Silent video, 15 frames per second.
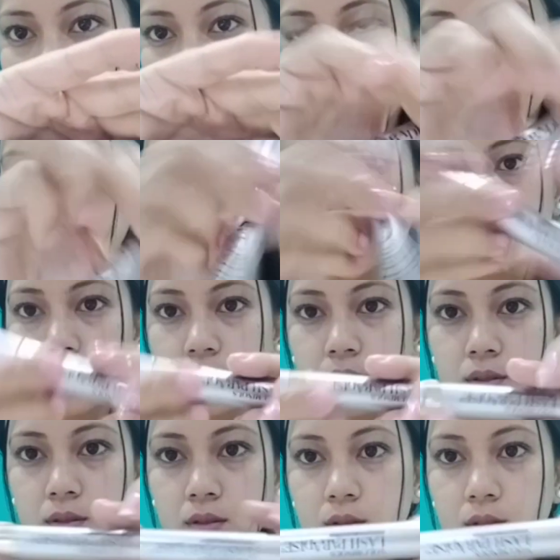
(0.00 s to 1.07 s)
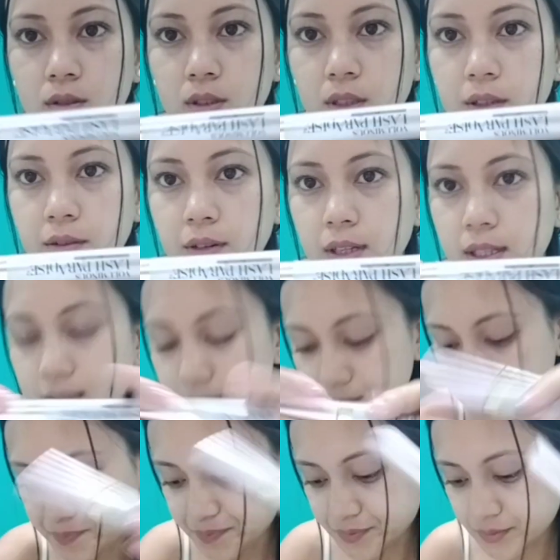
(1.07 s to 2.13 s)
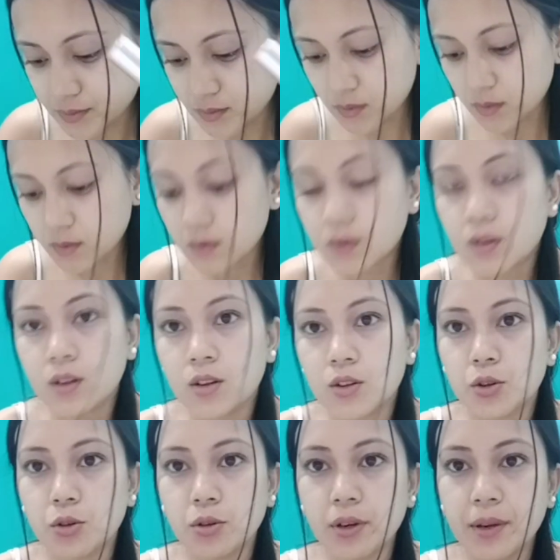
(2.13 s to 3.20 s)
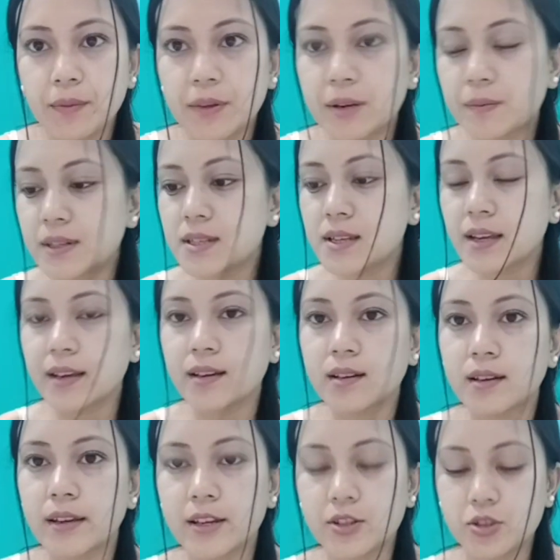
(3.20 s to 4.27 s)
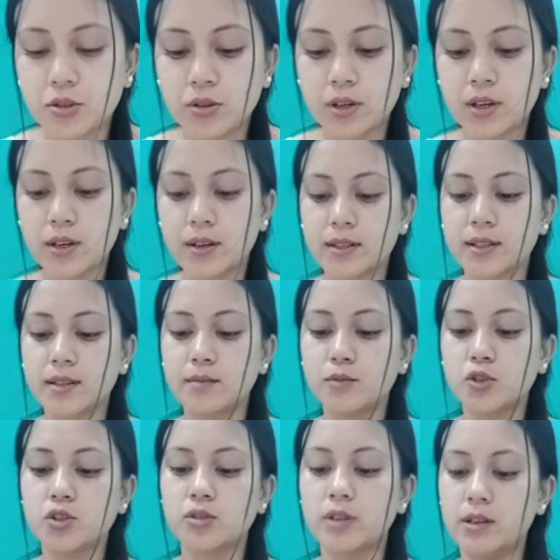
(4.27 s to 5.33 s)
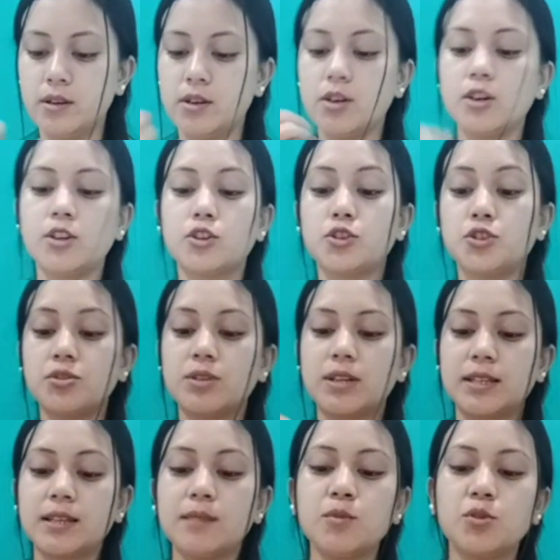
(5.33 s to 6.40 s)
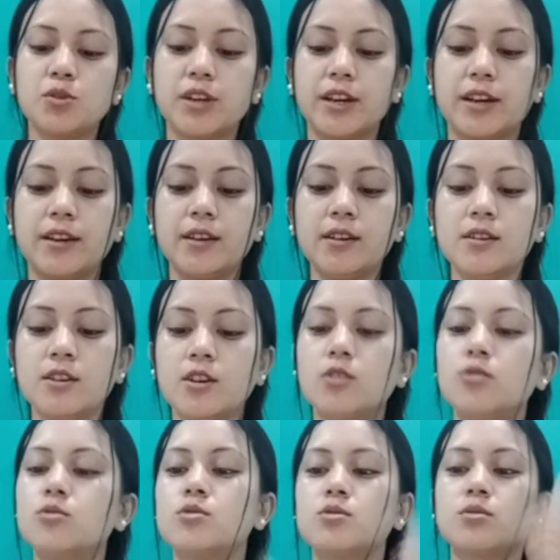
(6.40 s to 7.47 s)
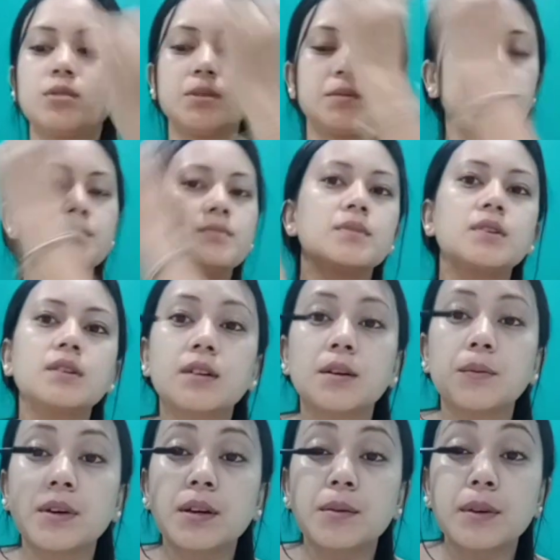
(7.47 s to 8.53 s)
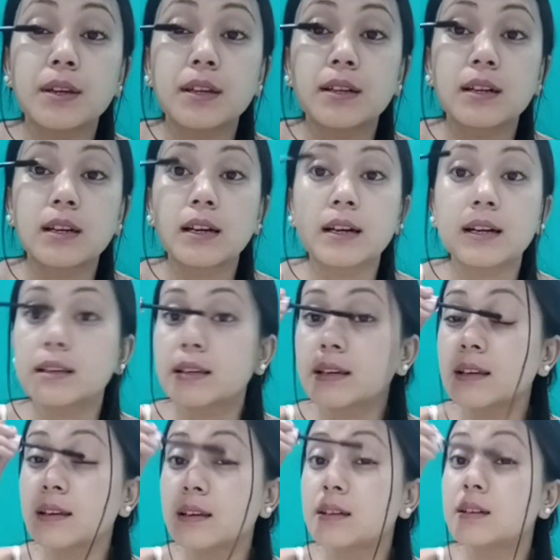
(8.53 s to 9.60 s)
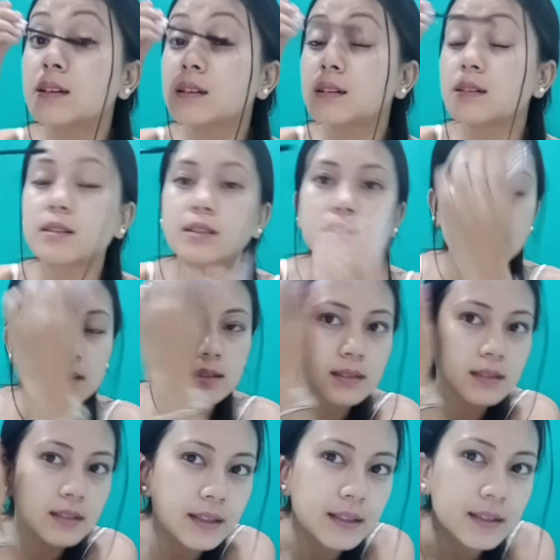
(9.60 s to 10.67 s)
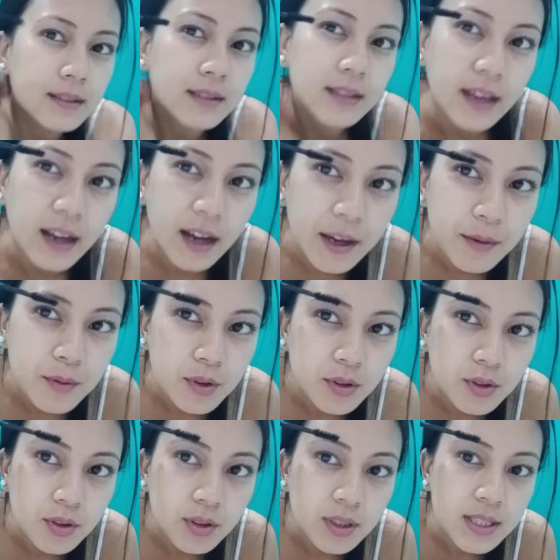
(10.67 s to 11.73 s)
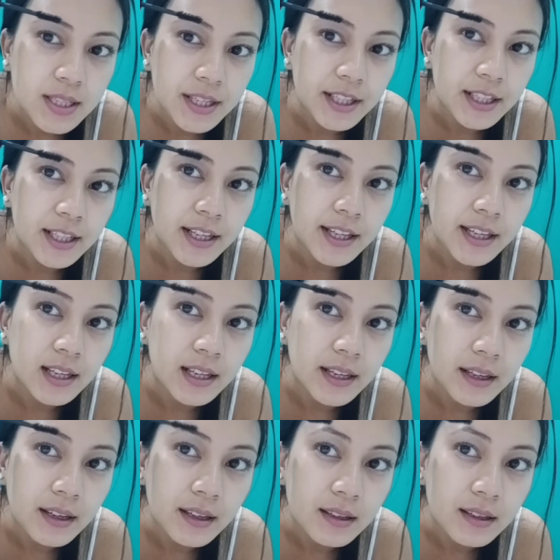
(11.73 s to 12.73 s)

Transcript: हाँ, ये वाला दो है मेरे पास एक एक जो है ख़त्म हो चुका है तो जो ख़त्म हो गया है उसको हम कभी कभी इधर लगाता है देन ये आईब्रो को थोड़ा सेट करने के लिए